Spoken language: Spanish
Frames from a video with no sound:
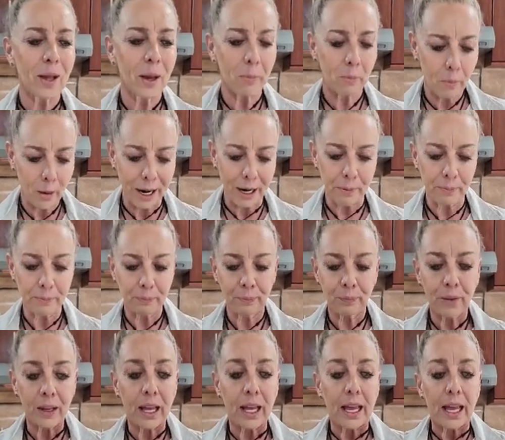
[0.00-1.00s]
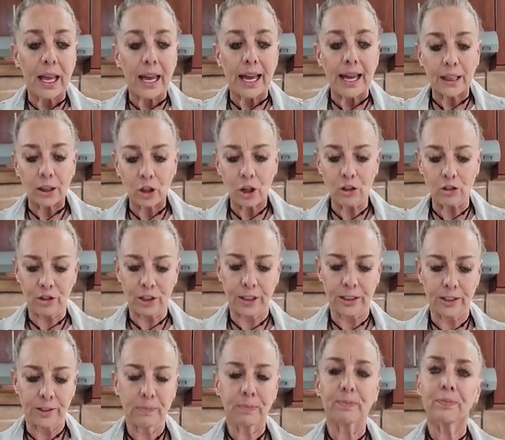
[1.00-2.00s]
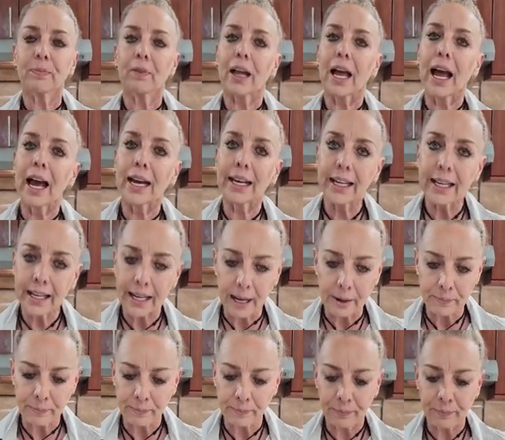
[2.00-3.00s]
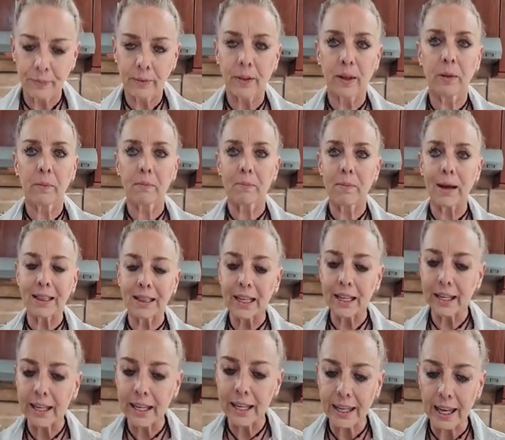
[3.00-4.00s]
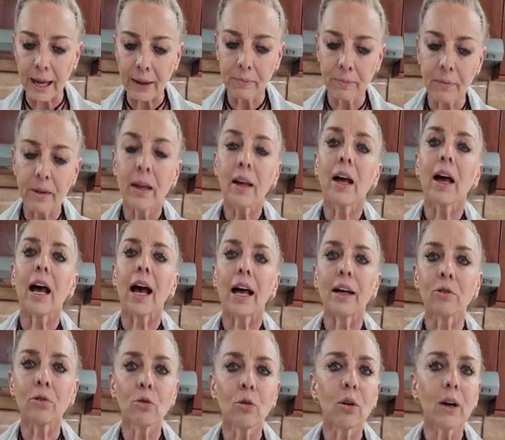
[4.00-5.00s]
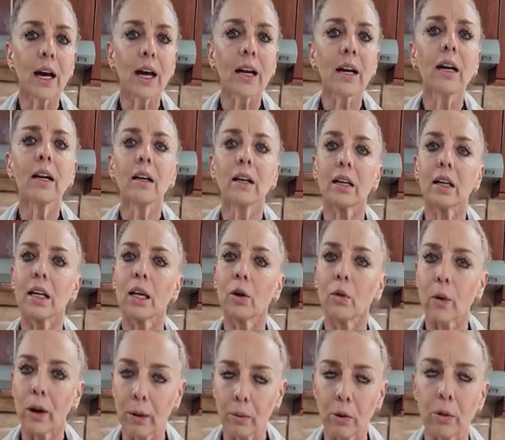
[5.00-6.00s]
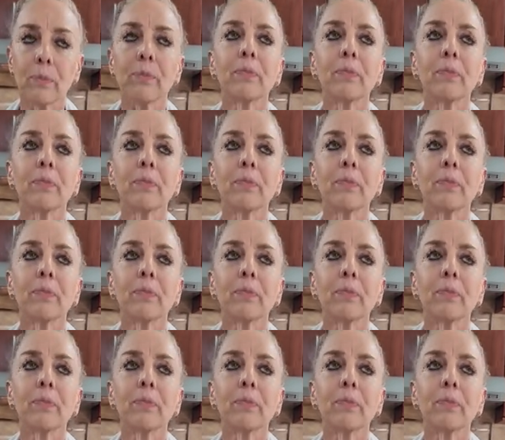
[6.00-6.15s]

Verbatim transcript: Bueno, entonces, harina, mantequilla, azúcar y huevo.